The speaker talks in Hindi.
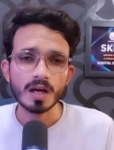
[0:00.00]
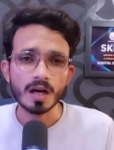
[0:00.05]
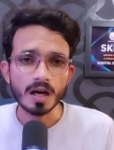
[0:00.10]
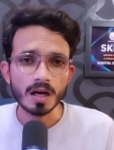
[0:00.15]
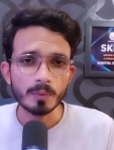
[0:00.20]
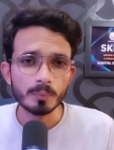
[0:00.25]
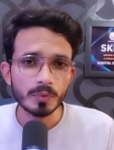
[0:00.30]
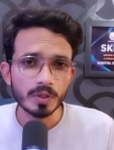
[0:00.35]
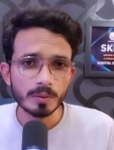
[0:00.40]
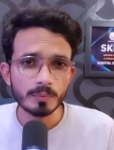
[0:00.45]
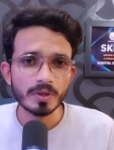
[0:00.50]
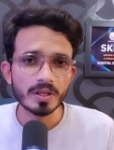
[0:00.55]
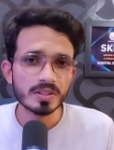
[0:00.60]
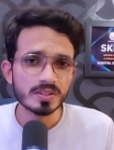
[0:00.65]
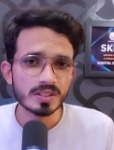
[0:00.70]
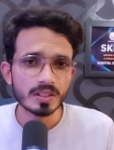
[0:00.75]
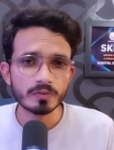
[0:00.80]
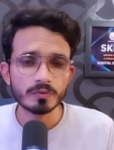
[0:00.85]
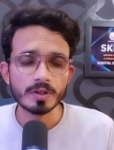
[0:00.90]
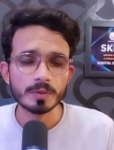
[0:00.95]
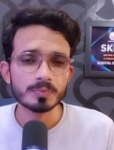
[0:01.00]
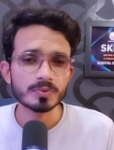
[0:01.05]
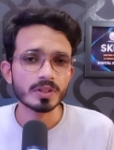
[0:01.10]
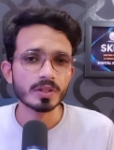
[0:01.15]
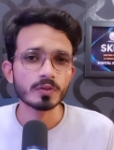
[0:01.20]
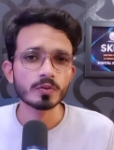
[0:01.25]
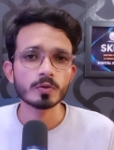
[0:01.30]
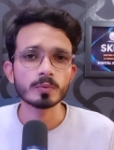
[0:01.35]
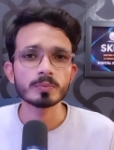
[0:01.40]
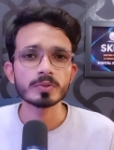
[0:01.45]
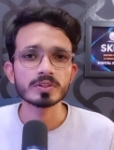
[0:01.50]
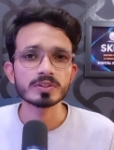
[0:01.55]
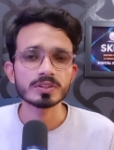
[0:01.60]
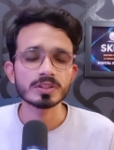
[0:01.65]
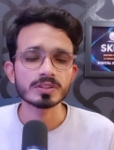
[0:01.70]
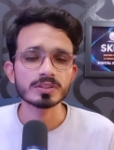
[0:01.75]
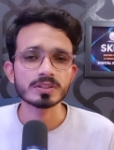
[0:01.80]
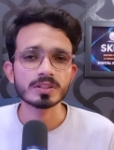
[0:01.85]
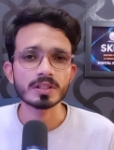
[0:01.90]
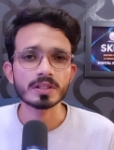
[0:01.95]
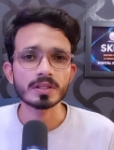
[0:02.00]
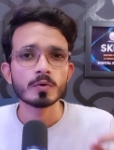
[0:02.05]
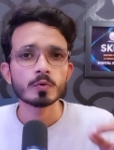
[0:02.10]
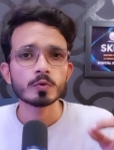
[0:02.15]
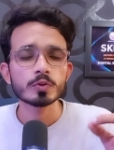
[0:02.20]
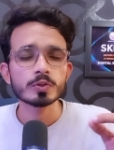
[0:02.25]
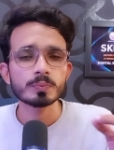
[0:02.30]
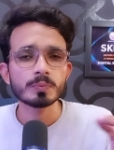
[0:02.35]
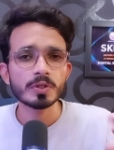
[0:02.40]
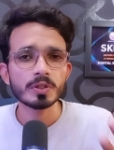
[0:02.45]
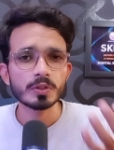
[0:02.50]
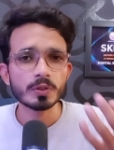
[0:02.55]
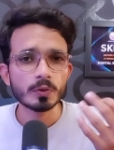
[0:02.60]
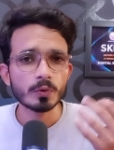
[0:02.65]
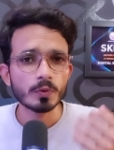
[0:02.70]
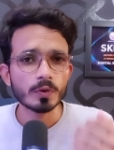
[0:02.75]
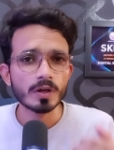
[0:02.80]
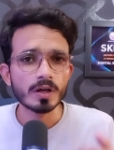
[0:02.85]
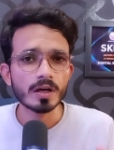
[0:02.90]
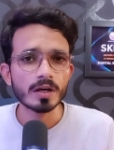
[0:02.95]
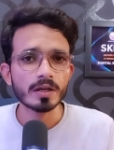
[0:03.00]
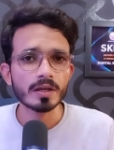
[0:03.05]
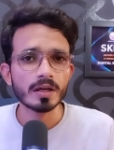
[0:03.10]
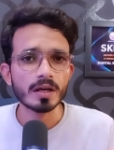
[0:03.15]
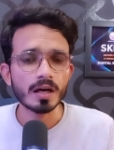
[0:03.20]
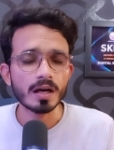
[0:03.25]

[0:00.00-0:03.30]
आप भी हमारे साथ वेबसाइट को परचेज करें उसमें यह होगा कि